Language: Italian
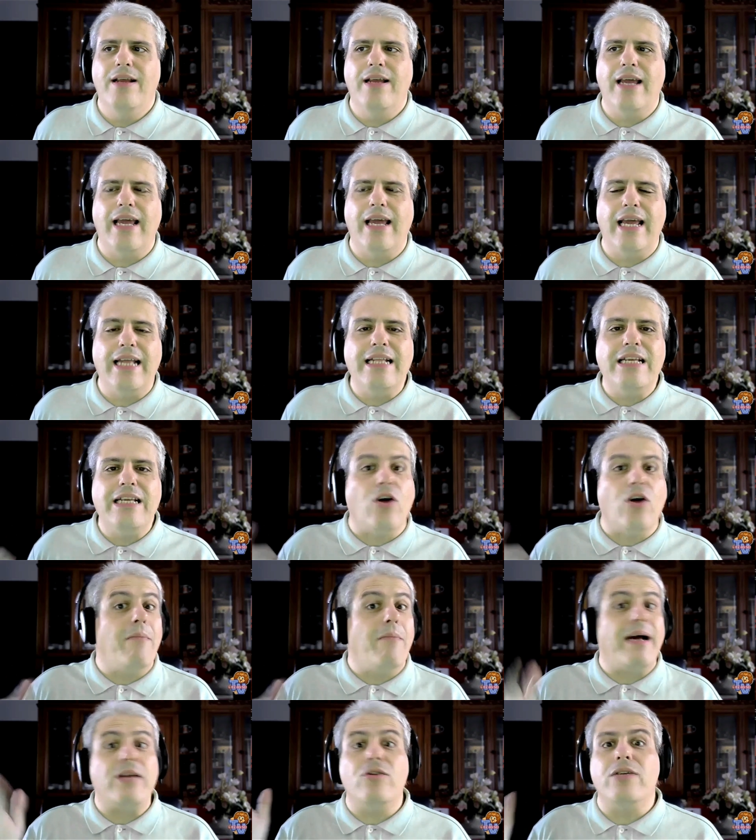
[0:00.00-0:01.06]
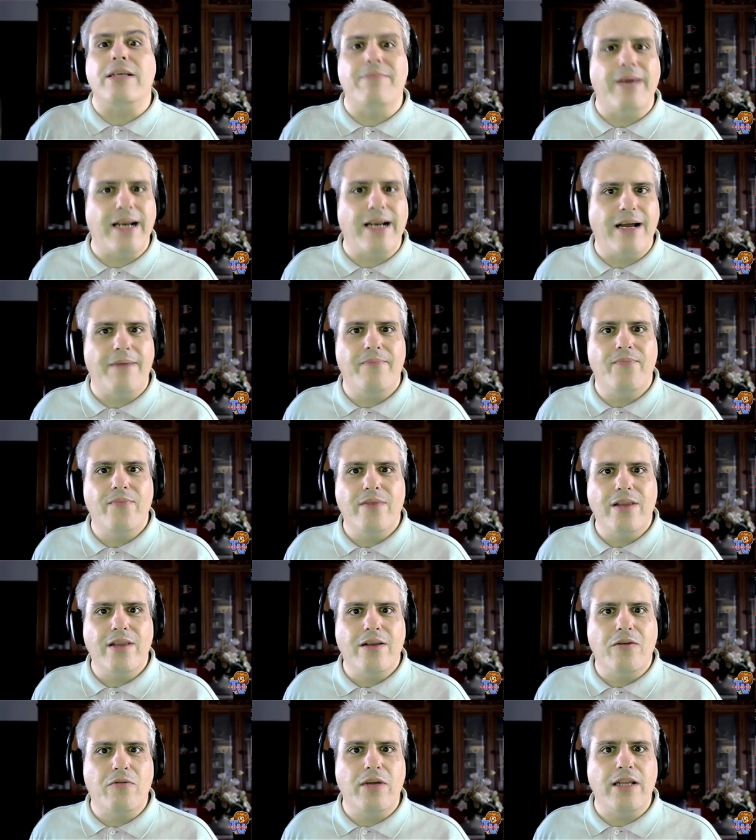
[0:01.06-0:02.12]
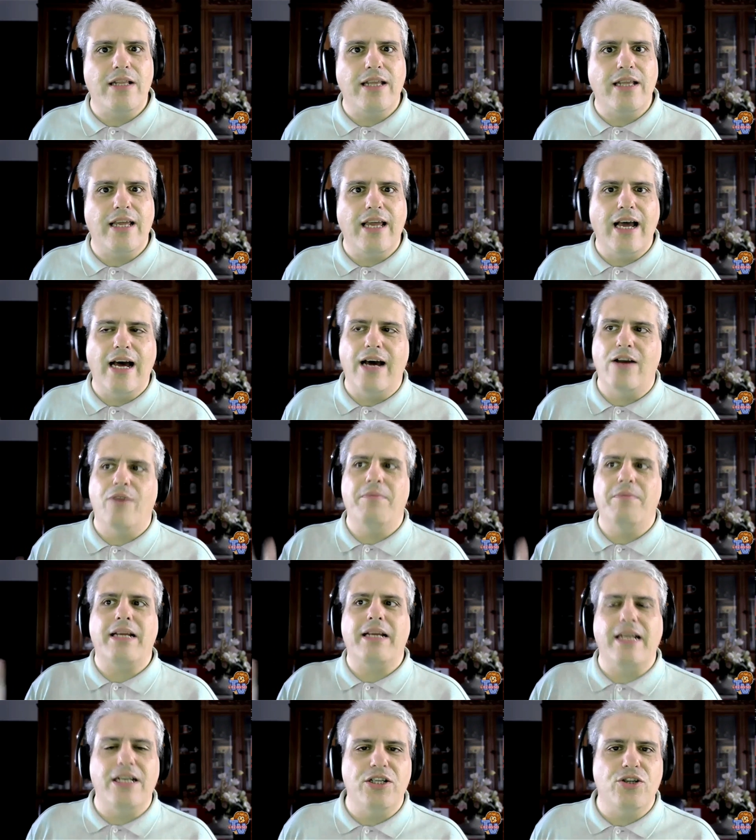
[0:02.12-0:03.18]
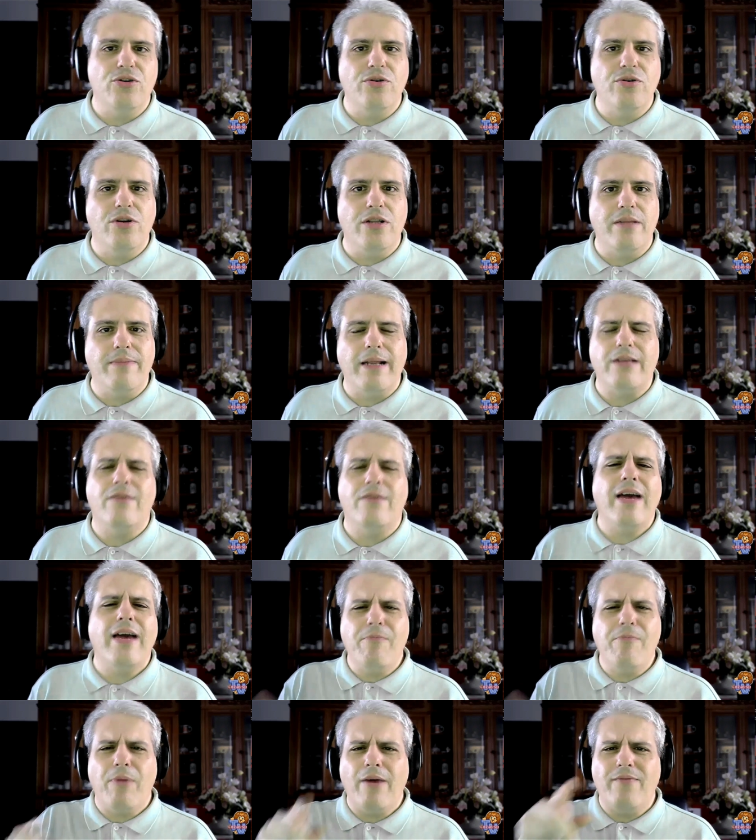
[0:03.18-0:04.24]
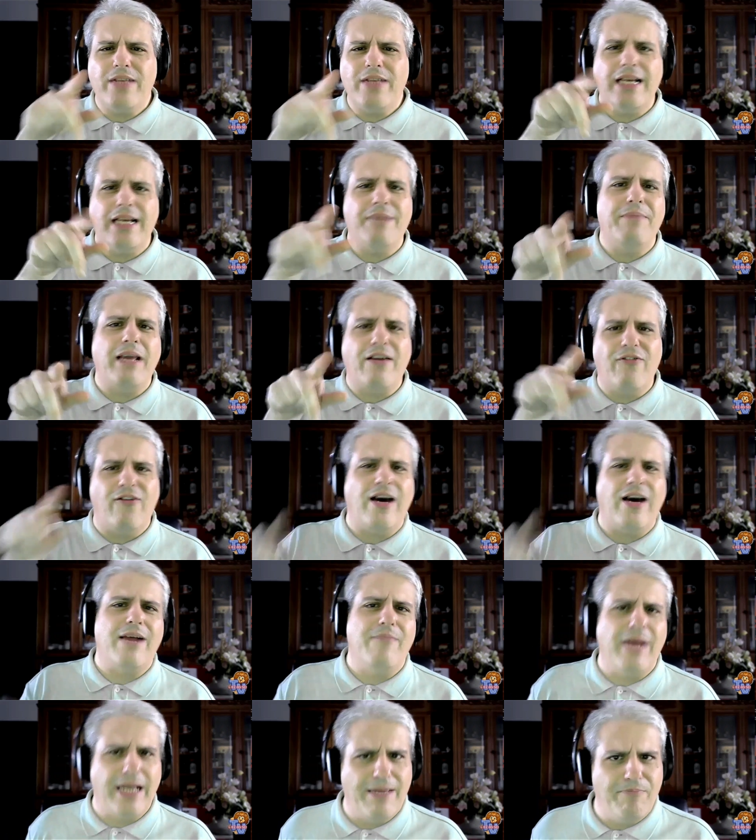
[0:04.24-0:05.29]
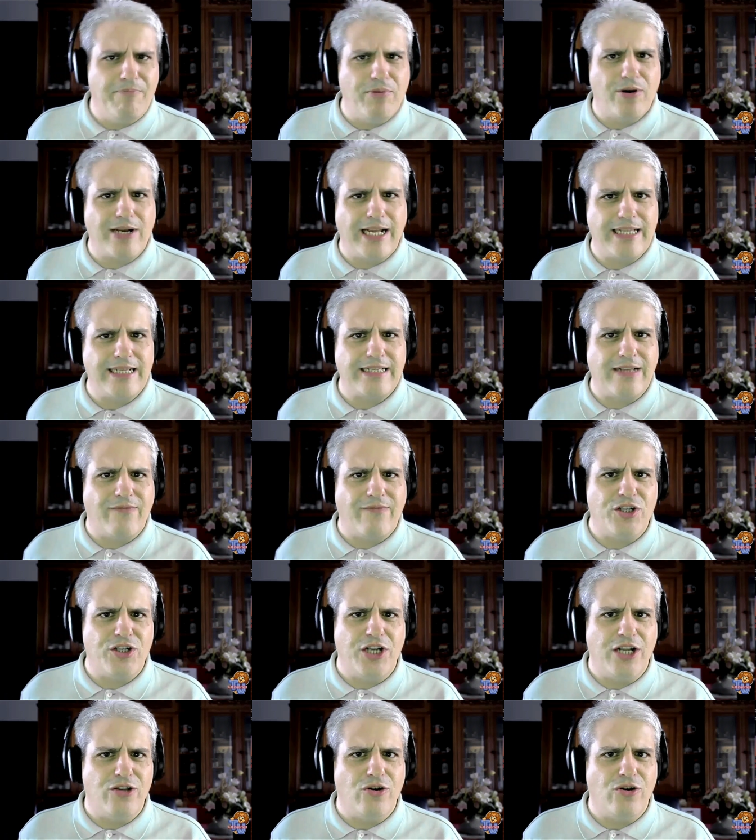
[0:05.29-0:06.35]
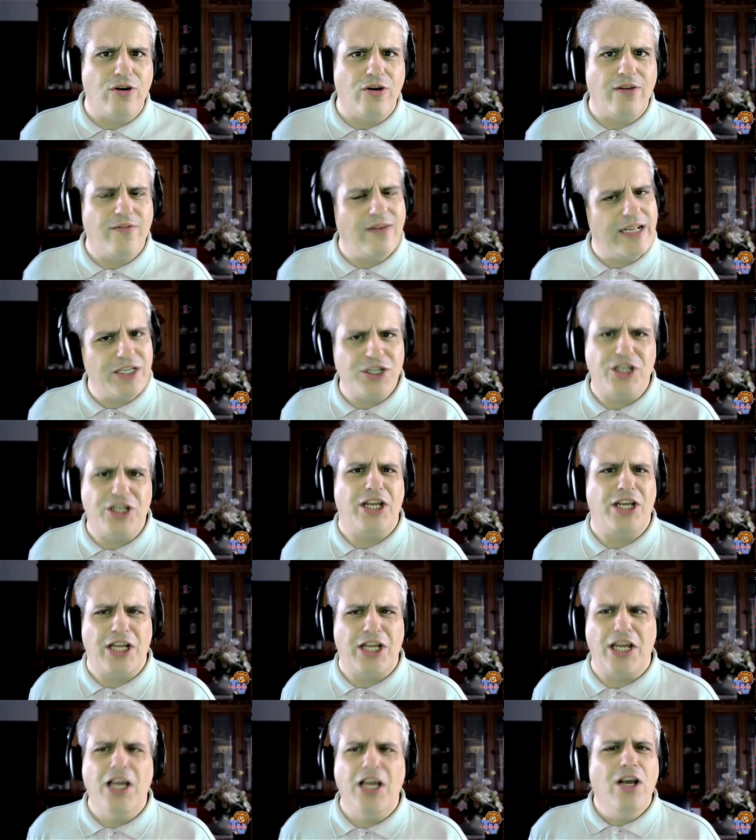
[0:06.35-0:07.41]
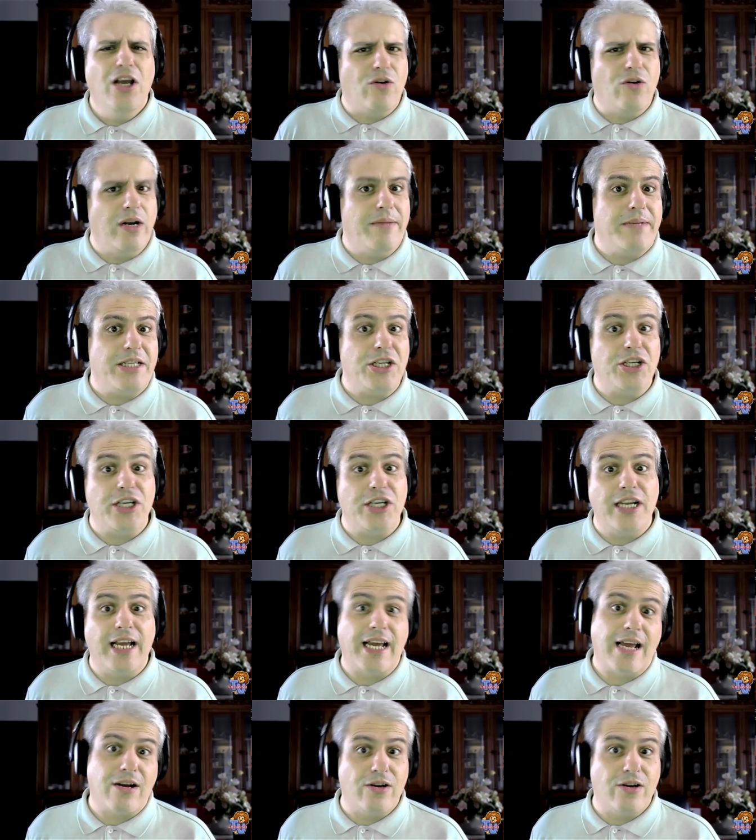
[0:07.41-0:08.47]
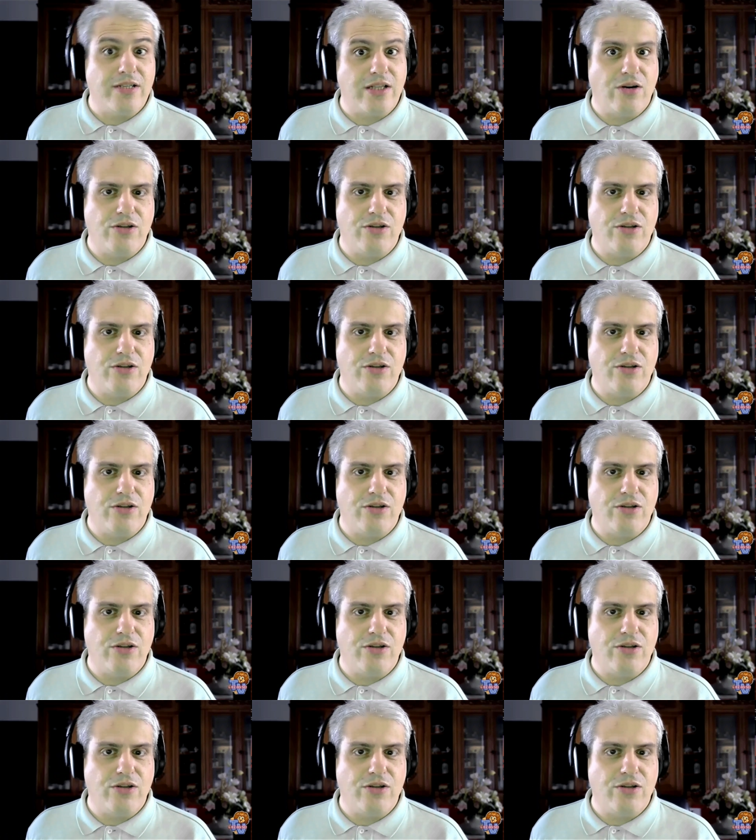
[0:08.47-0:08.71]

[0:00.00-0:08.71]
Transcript: e gli do mano libera quindi a Robert Kennedy Jr. gli prendo, vai un po' a vedere Big Pharma che porcate sta facendo con i vaccini, con le medicine che costano